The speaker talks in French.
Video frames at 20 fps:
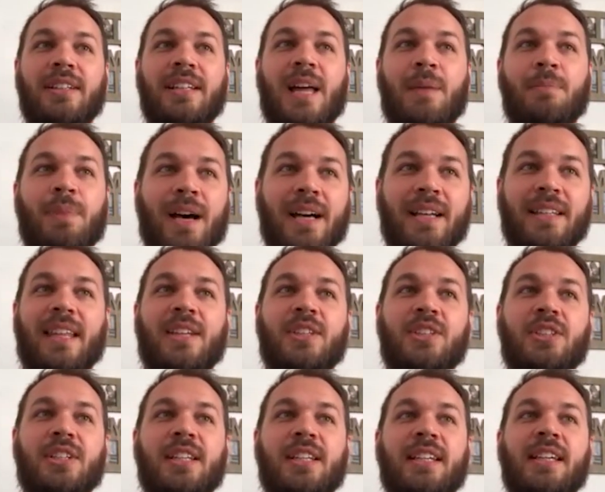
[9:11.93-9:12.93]
l'a
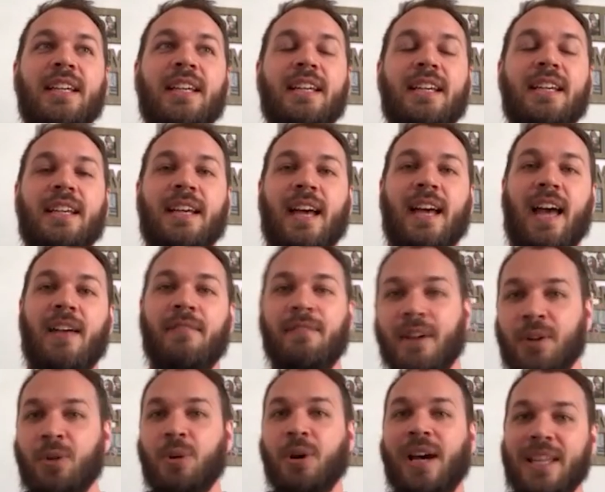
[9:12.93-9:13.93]
partagé
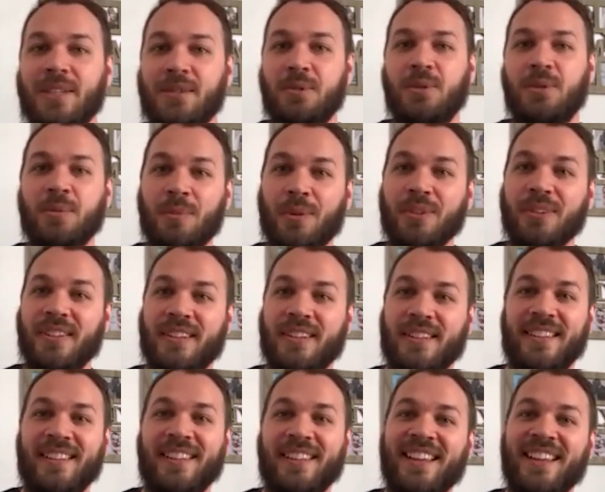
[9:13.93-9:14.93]
avec le reste du monde